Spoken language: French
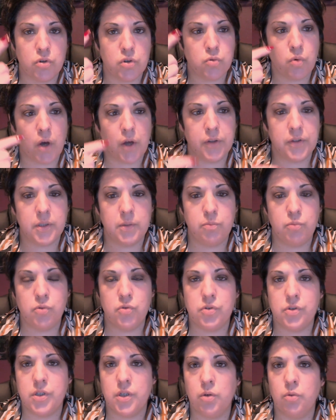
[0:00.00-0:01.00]
soit un début
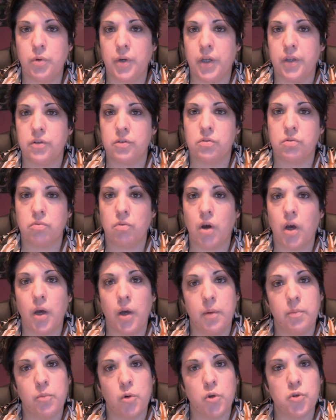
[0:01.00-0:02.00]
de silhouette, soit
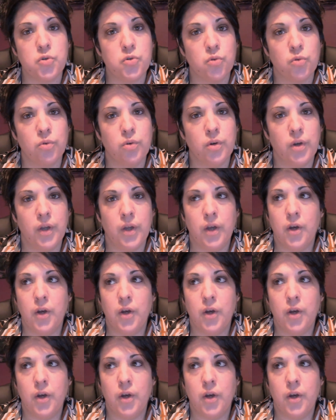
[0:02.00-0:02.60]
un morceau,